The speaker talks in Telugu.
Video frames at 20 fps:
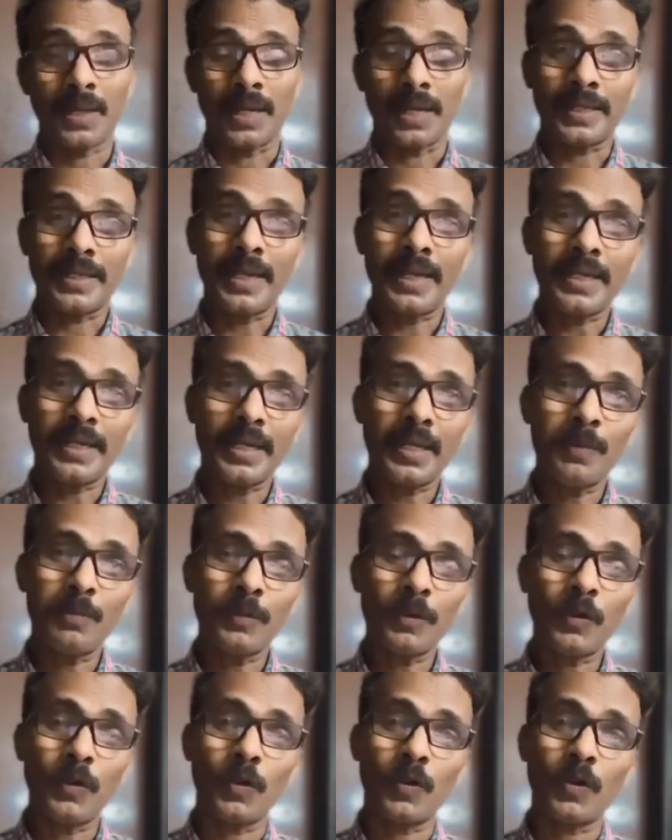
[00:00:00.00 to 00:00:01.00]
ఎట్ ఏ
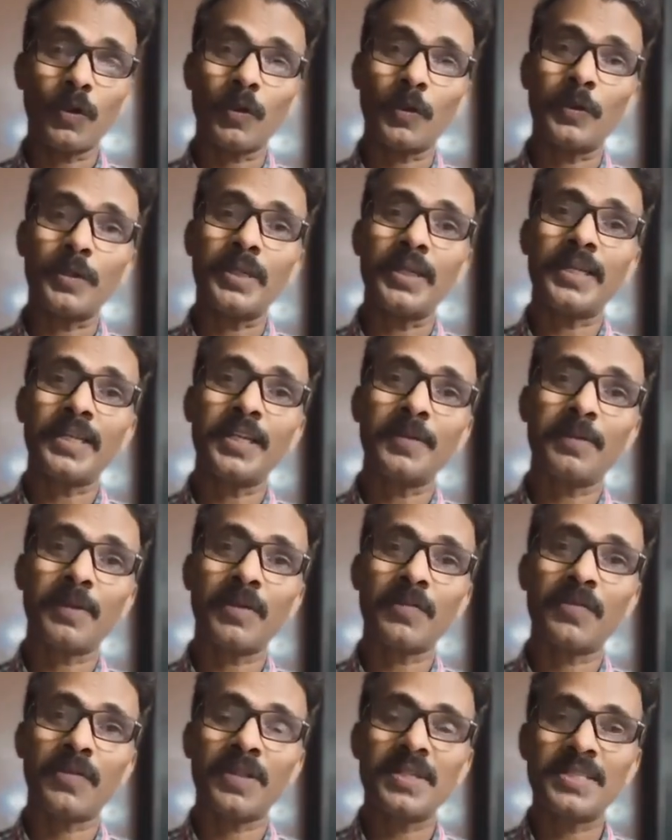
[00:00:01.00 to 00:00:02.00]
టైంలో రెండిటికి
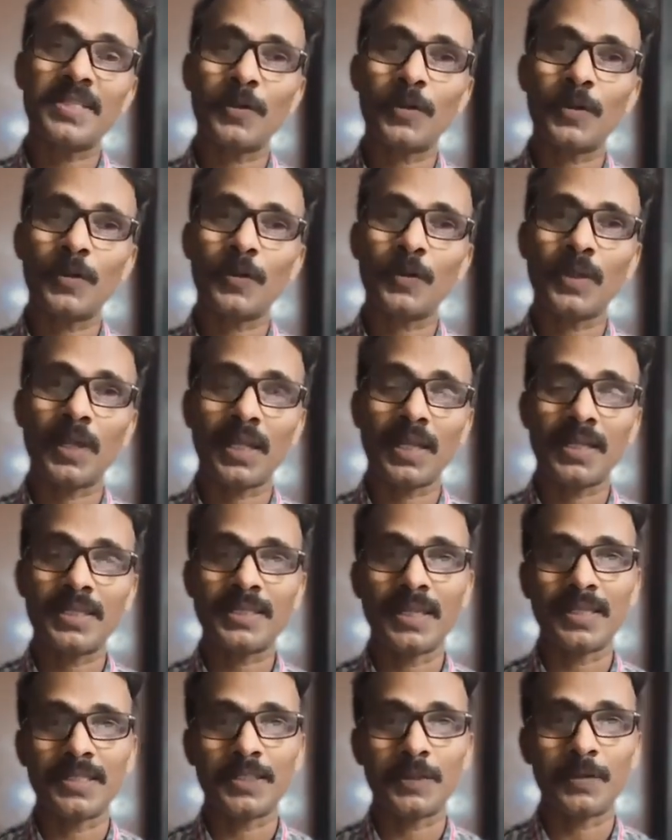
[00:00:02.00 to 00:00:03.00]
ప్రిఫరెన్స్ ఇవ్వడం ఎలా
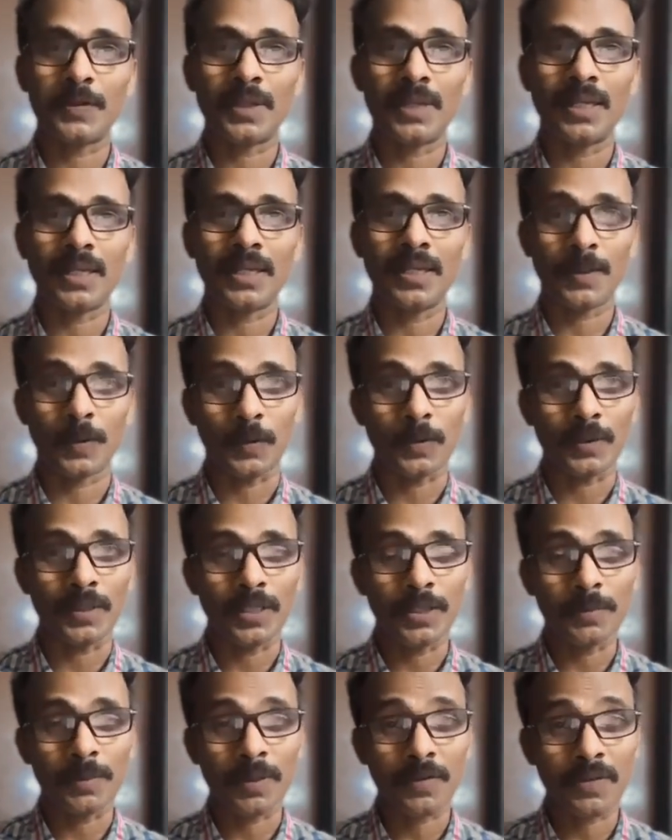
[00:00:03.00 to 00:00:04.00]
సాధ్యం అండి
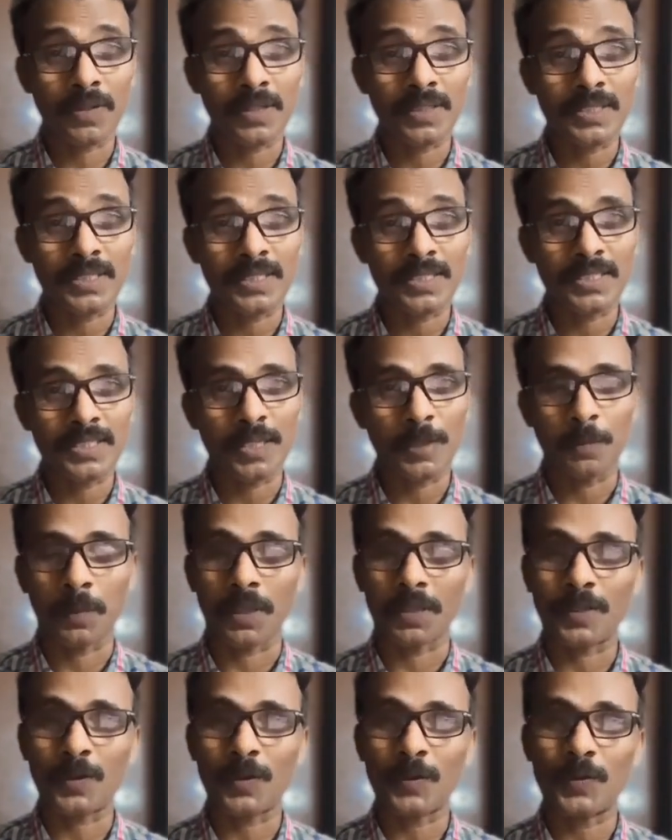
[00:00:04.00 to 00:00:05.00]
రెండిటి ప్రిఫరెన్స్ ఇస్తే
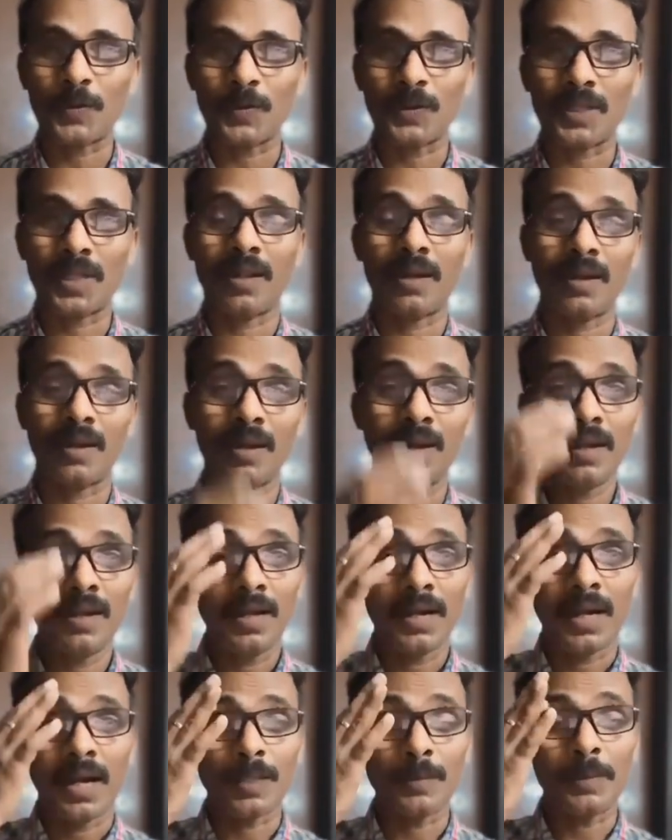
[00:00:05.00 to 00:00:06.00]
పని అవుతుందా
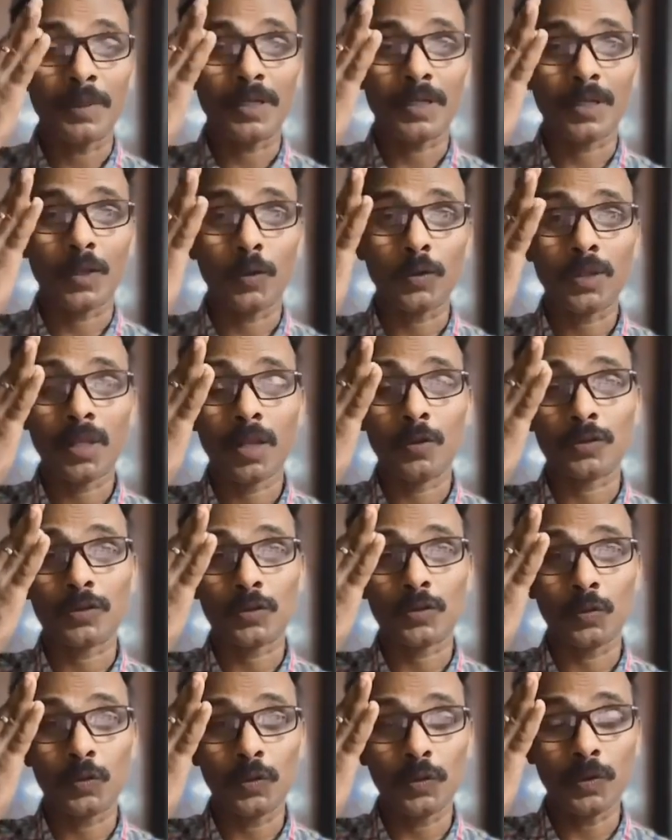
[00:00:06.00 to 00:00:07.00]
అని మీకు డౌట్
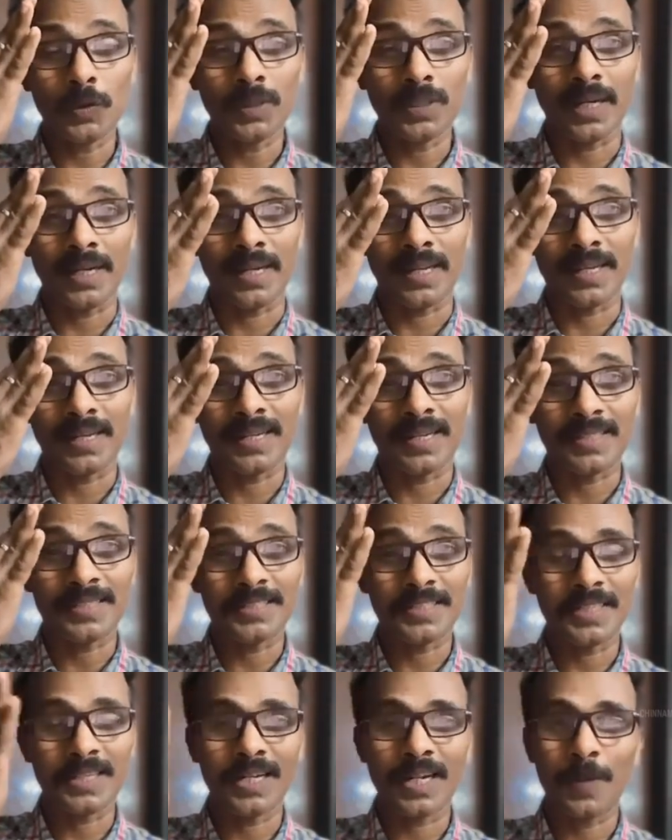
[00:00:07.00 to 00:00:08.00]
రావచ్చు ఉంటుందండి
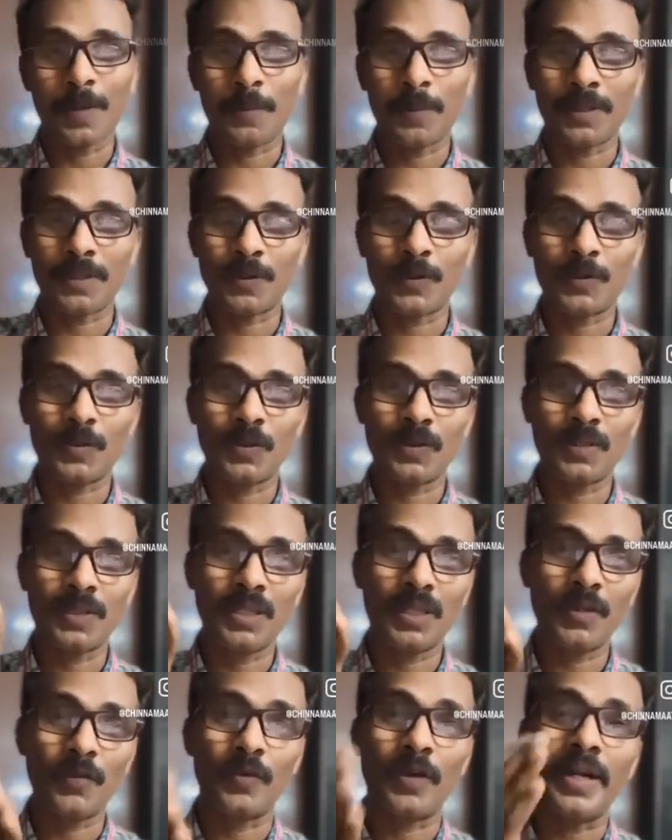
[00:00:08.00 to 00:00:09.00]
ఖచ్చితంగా పని
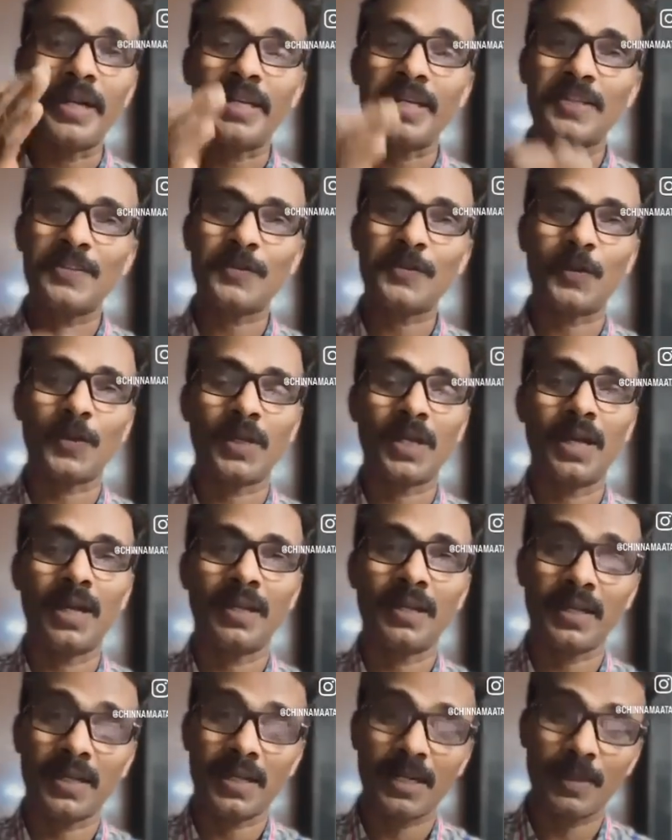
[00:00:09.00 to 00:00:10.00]
అవుతుంది వెయిటేజ్ కూడా
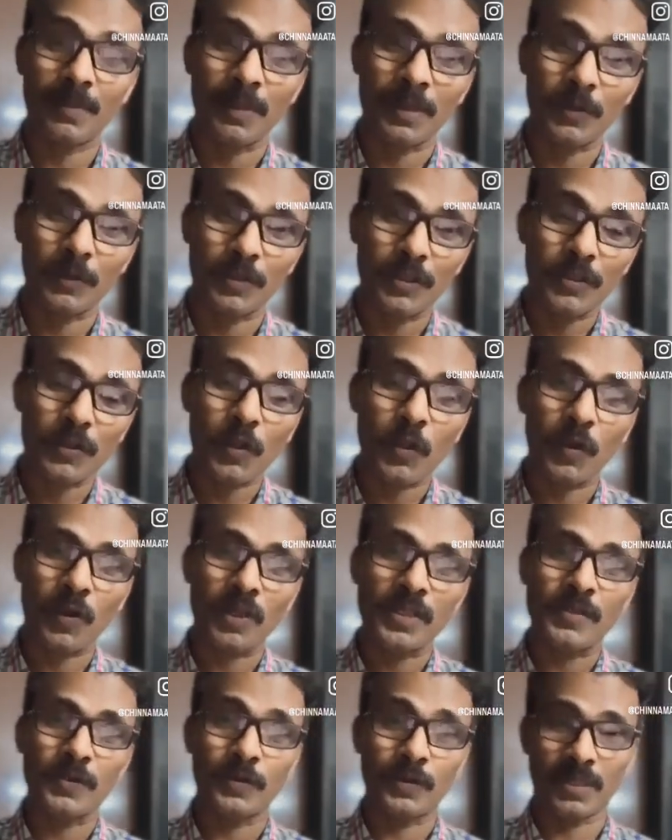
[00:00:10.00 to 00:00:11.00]
ఇక్కడ మనం
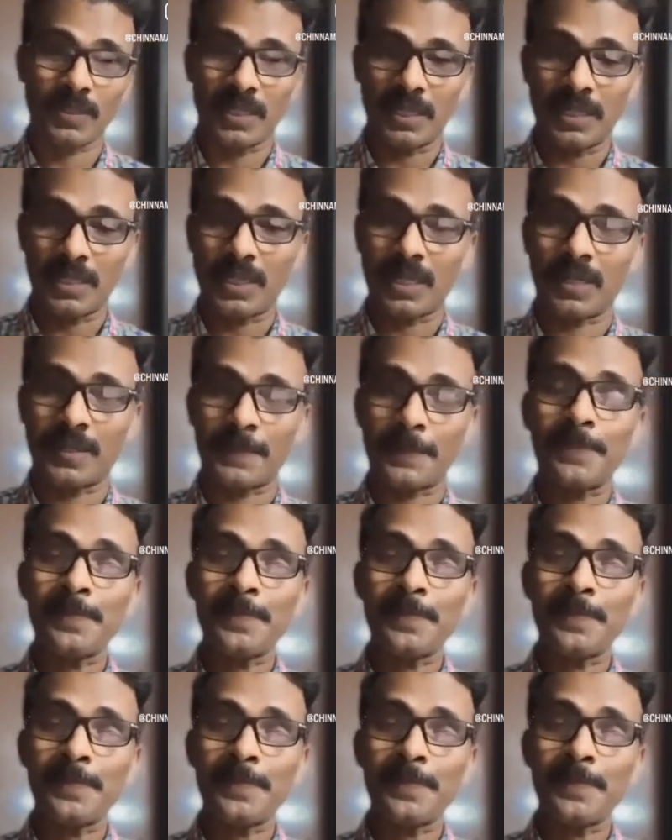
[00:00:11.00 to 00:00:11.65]
ఇచ్చుకోవాల్సి ఉంటుంది అంటే